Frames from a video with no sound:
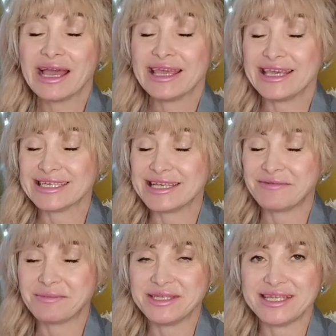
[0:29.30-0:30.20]
Если
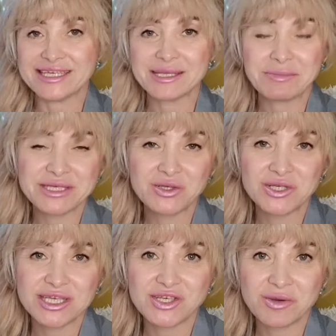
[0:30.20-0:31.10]
вам интересно
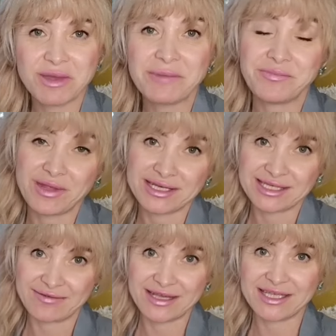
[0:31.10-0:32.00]
послушать о чем я,
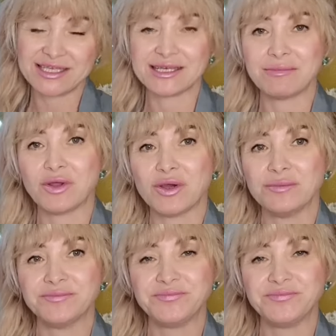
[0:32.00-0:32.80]
оставайтесь со мной.